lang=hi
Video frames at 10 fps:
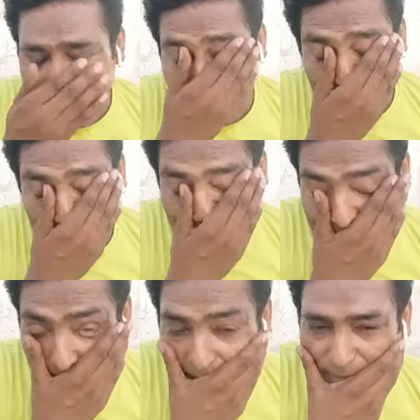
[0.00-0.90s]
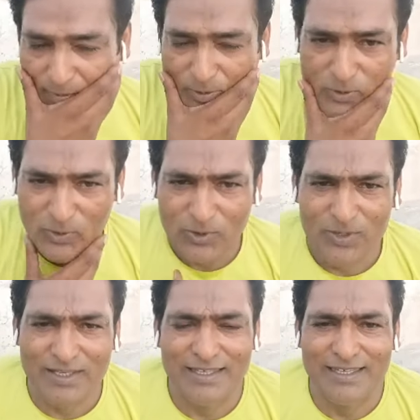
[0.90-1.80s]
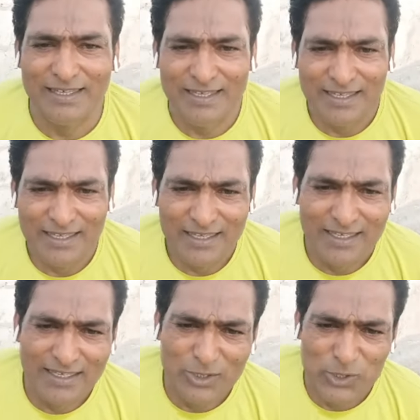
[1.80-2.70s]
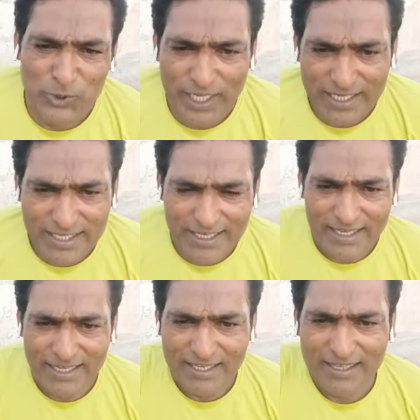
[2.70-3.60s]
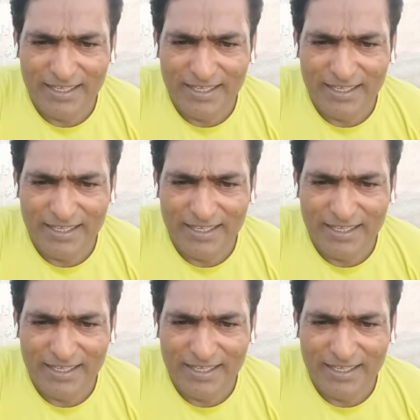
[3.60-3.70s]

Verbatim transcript: आशा करता हूँ आप लोगों को सुनाई दे रहा है